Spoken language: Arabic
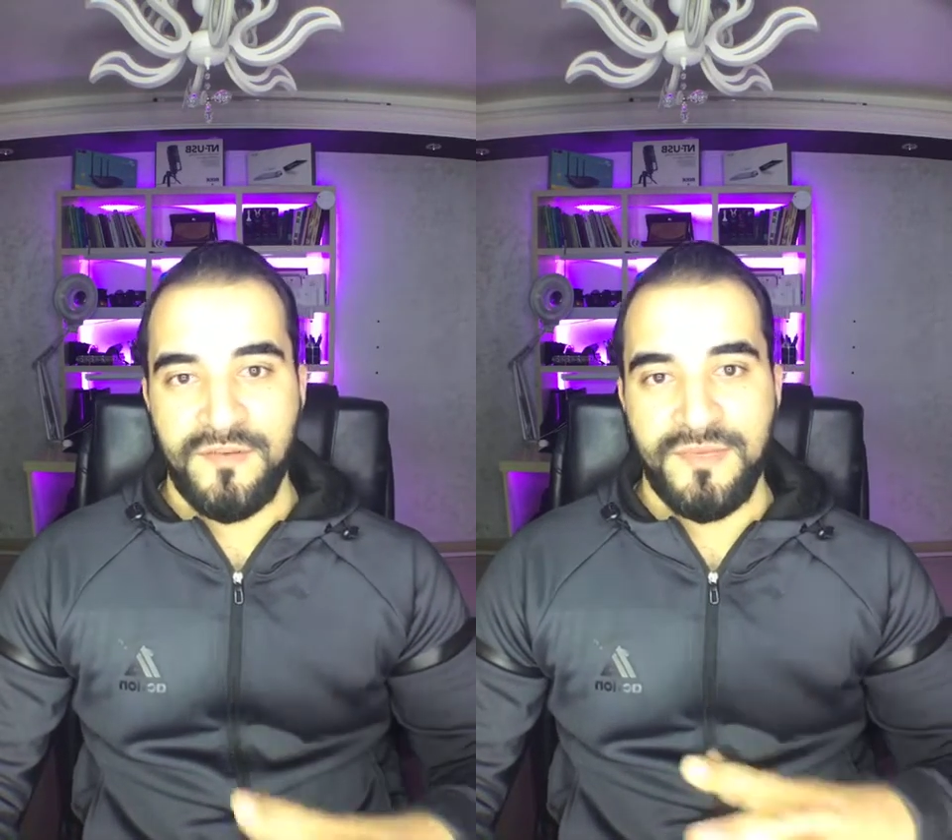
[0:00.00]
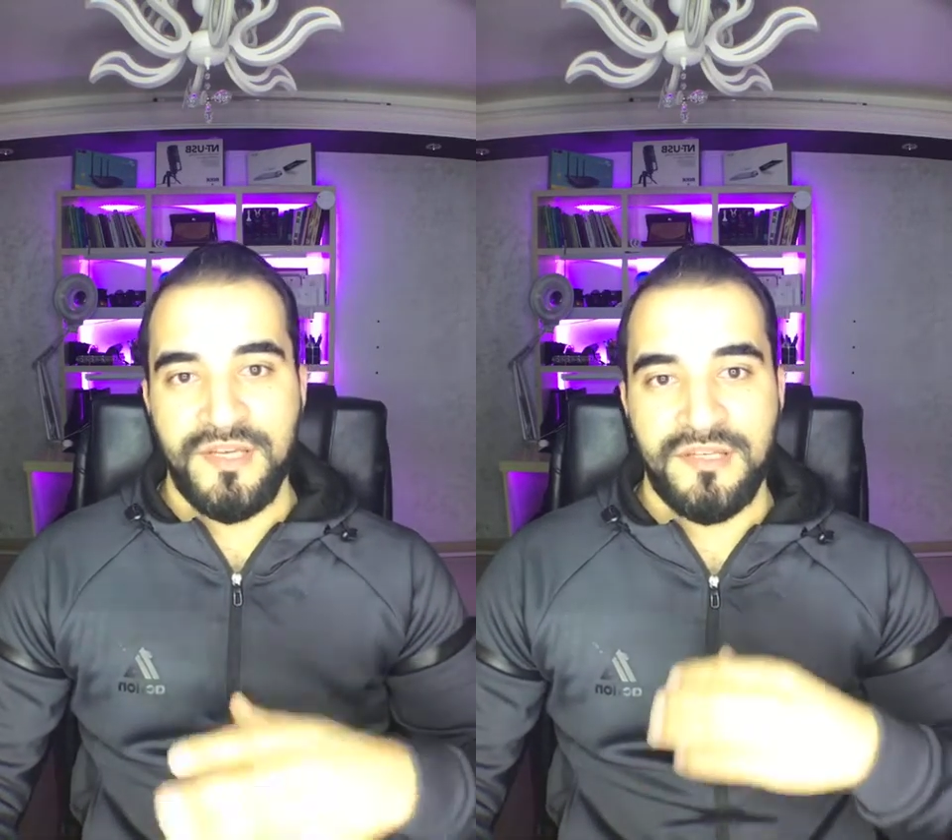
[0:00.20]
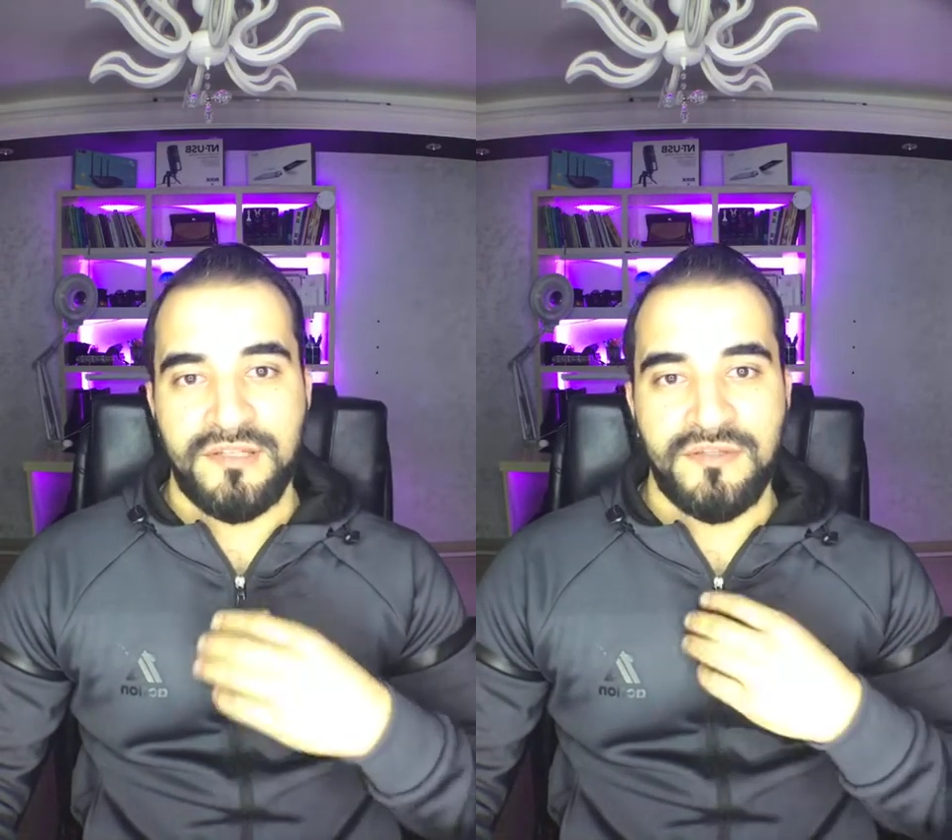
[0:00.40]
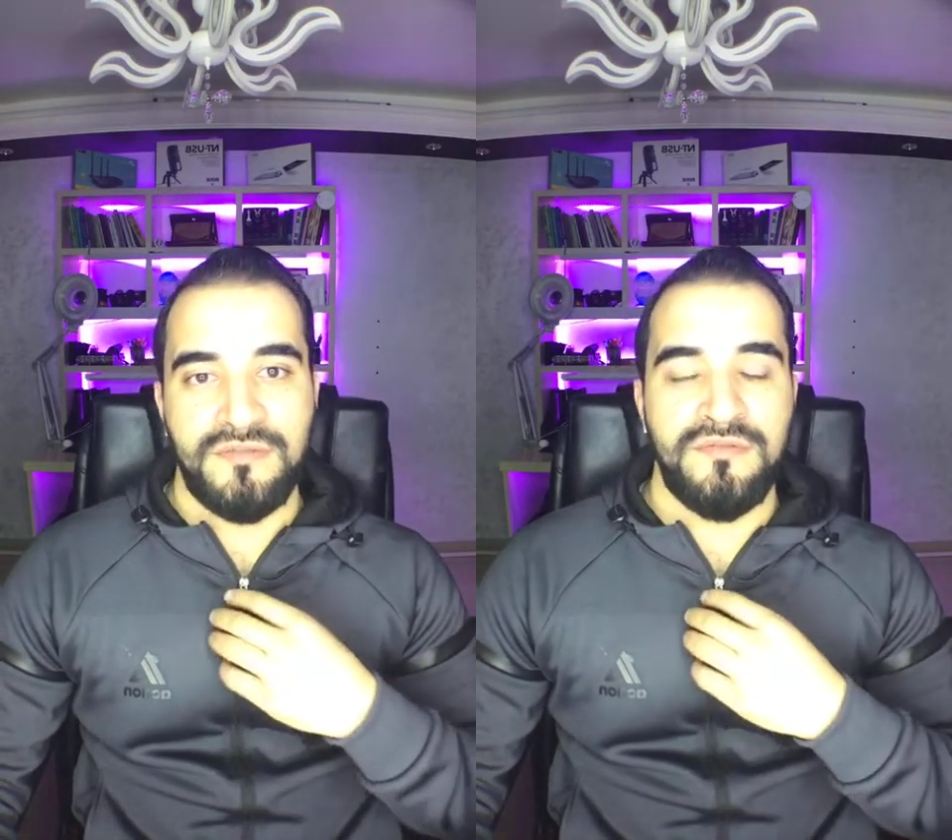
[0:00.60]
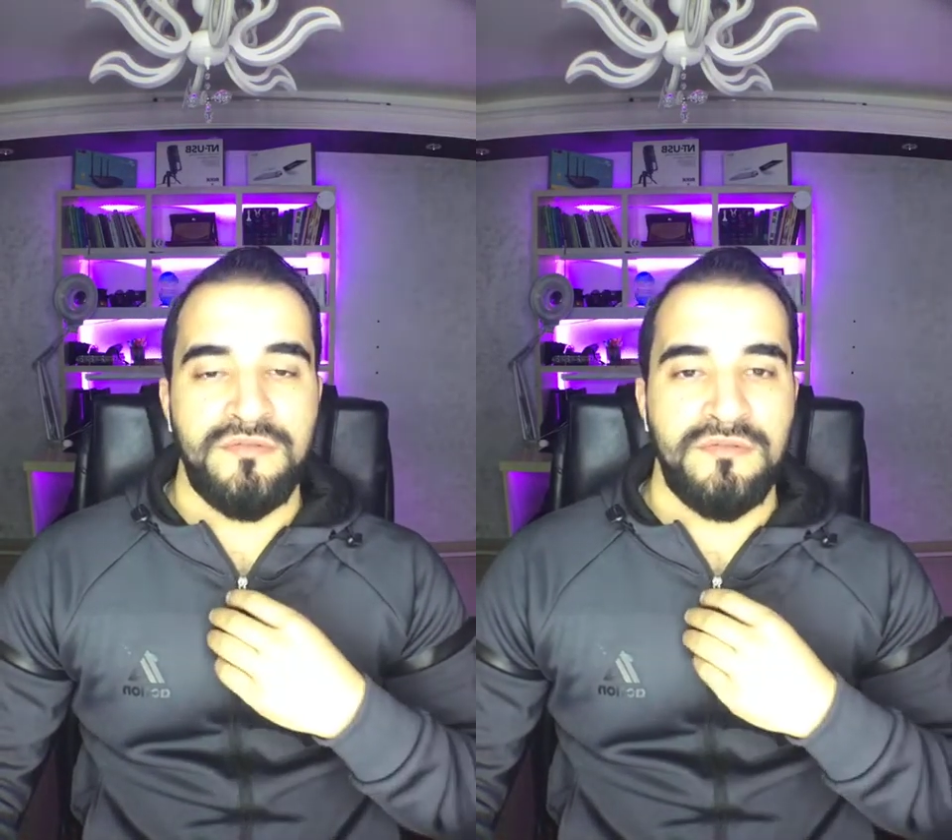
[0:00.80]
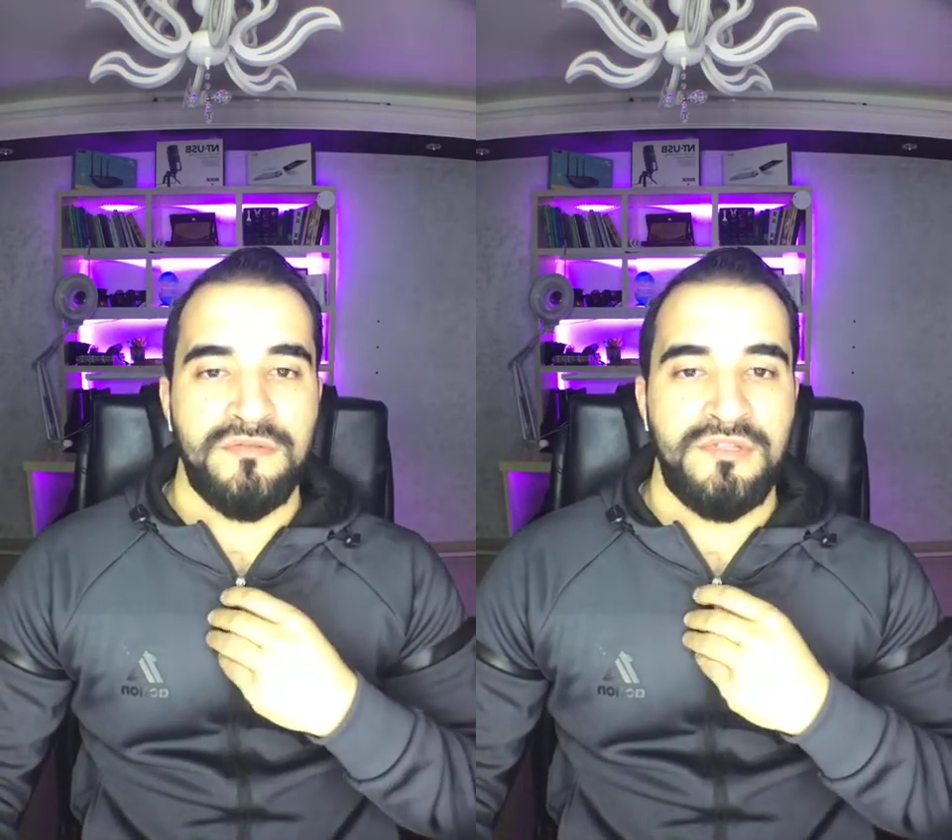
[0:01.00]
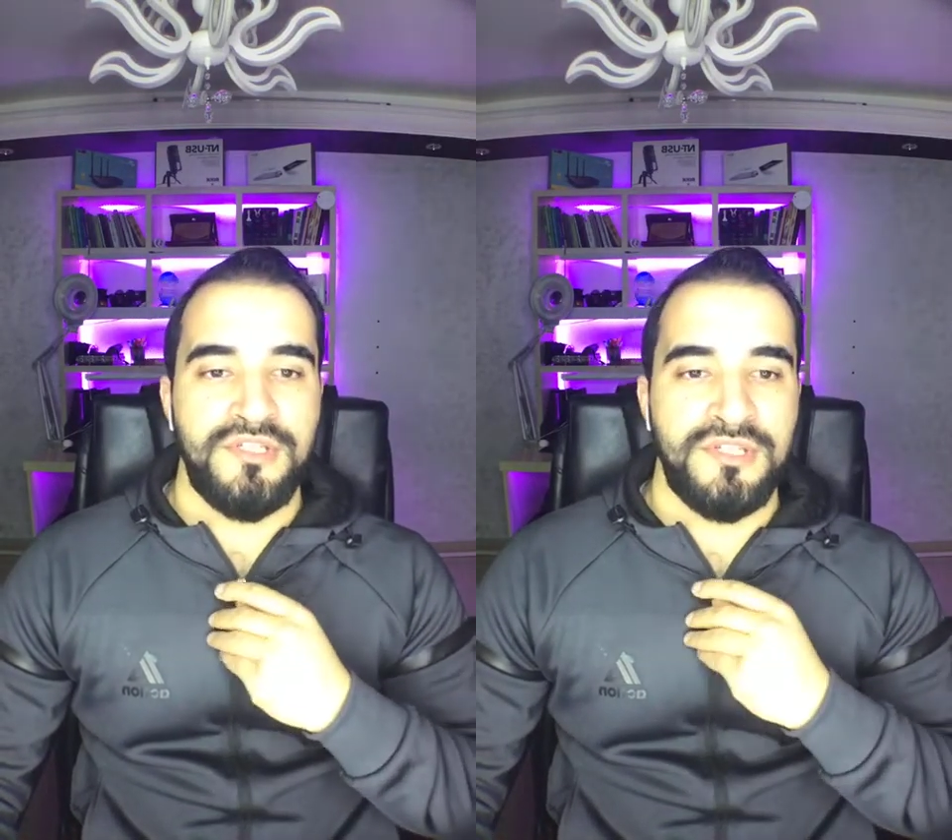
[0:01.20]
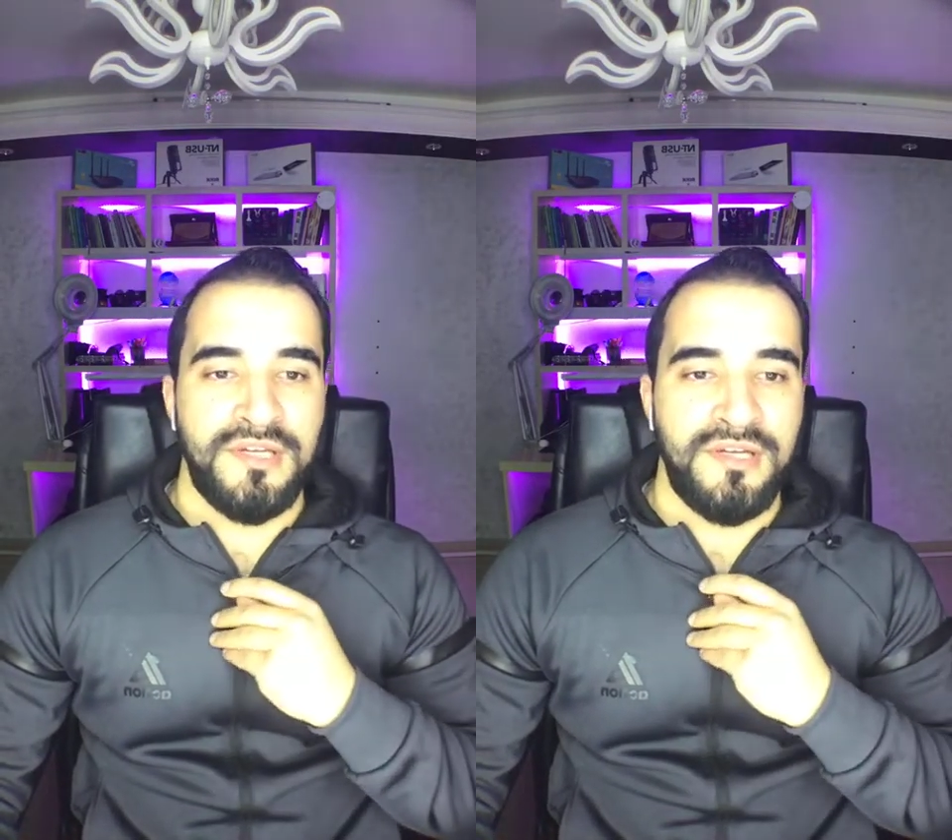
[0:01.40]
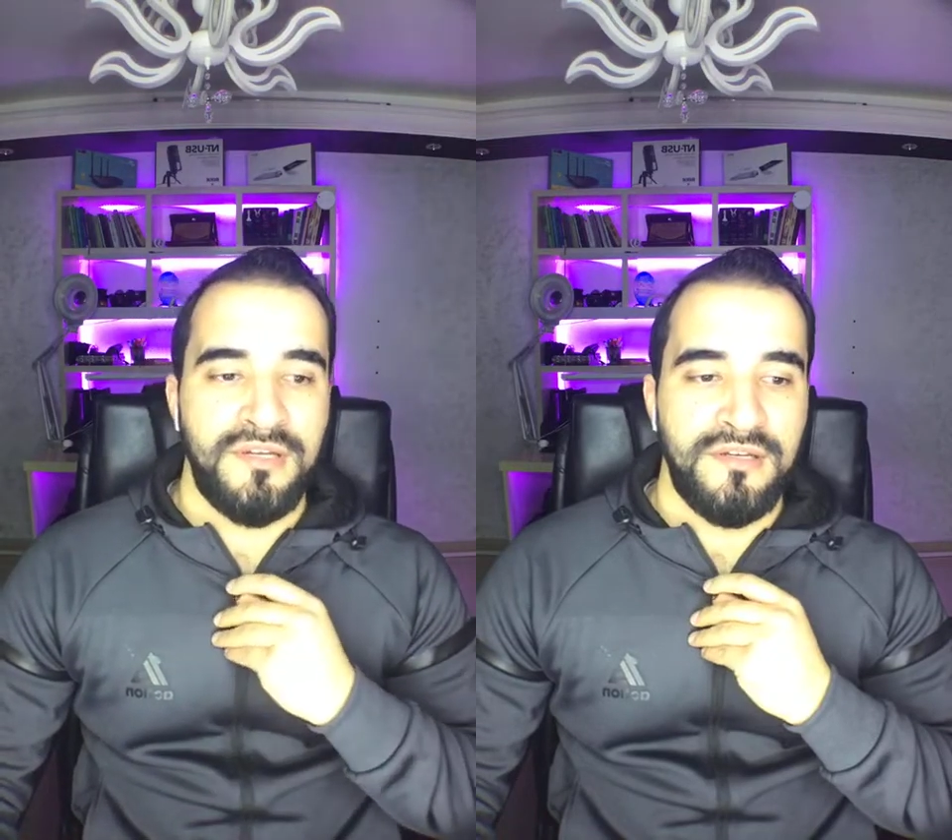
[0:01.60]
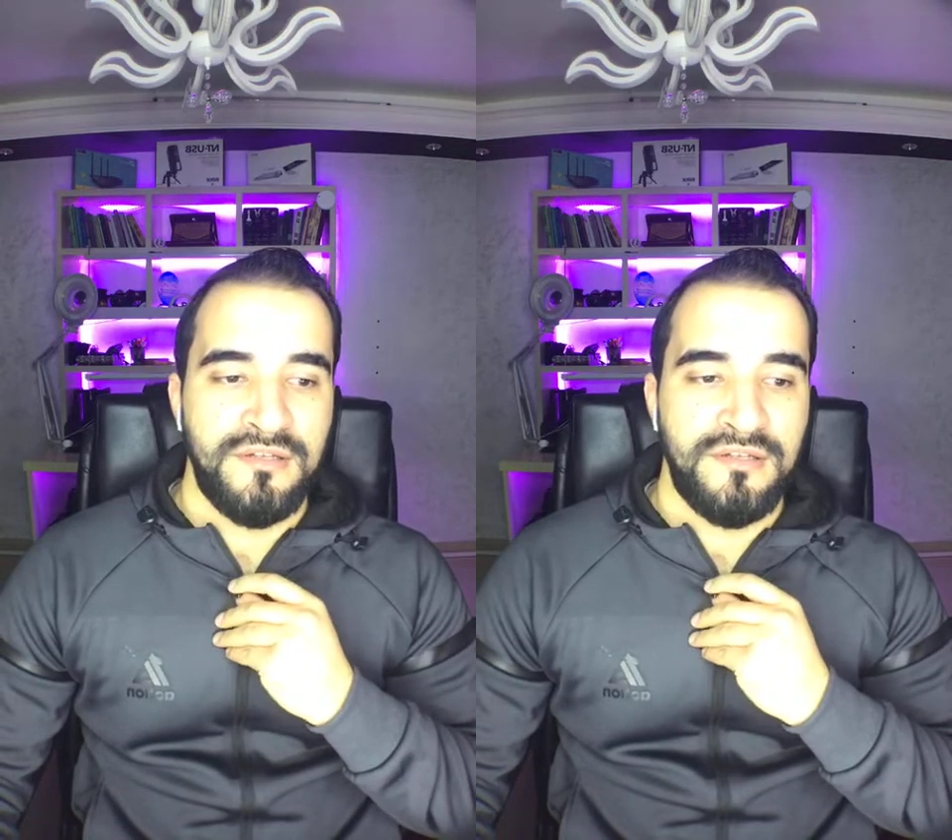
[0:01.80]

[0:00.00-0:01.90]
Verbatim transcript: البيت وبتشتغل